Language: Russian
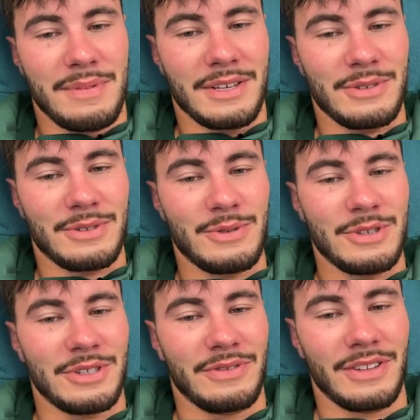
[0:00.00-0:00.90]
Безус
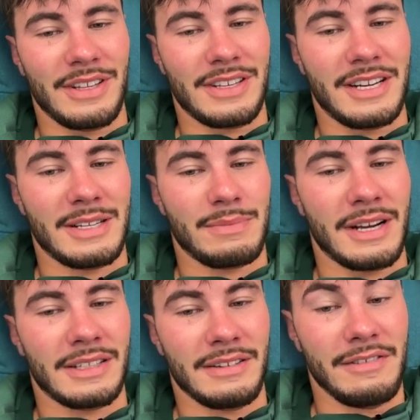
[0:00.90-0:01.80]
хочет выгнать Крис
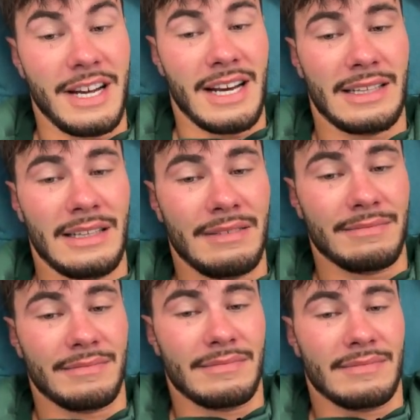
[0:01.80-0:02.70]
проекта вряд
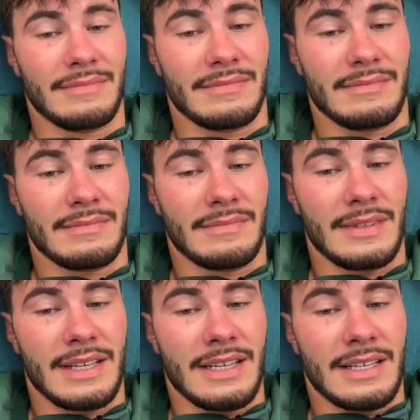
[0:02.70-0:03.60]
ли.
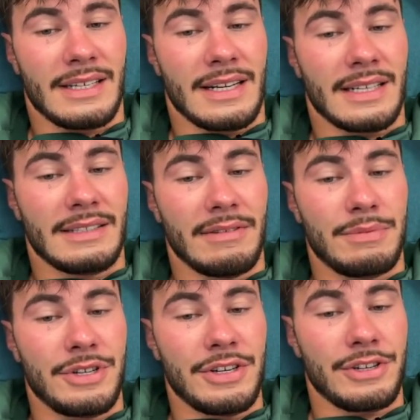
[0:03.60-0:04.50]
Как ты
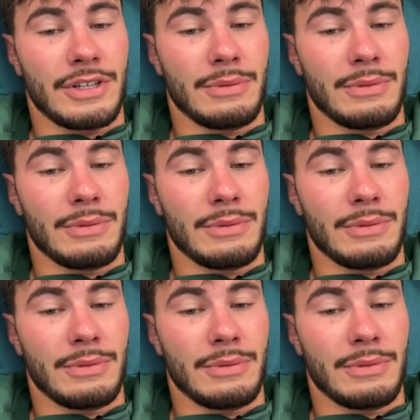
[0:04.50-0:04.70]
вообще